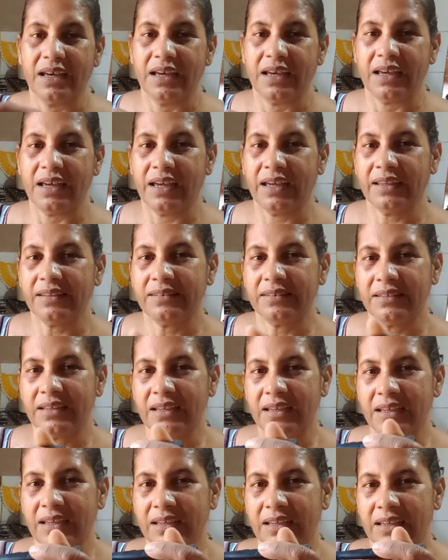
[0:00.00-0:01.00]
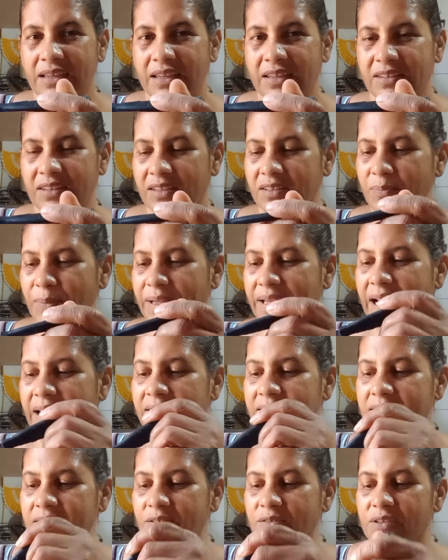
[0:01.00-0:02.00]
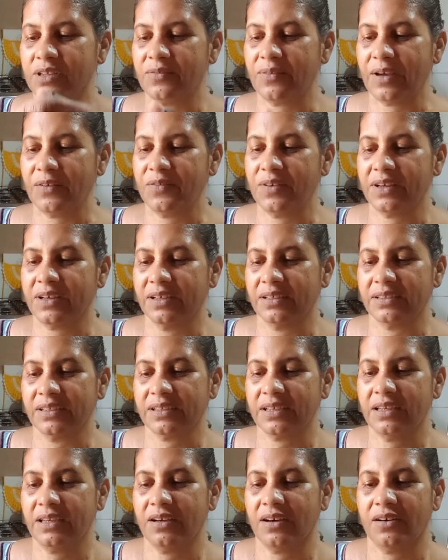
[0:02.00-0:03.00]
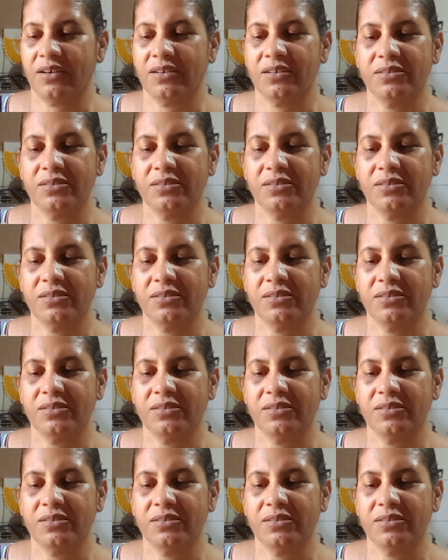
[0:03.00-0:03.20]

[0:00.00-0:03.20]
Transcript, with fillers: Esse, esses pedacinhos que vai ficando aqui, ó.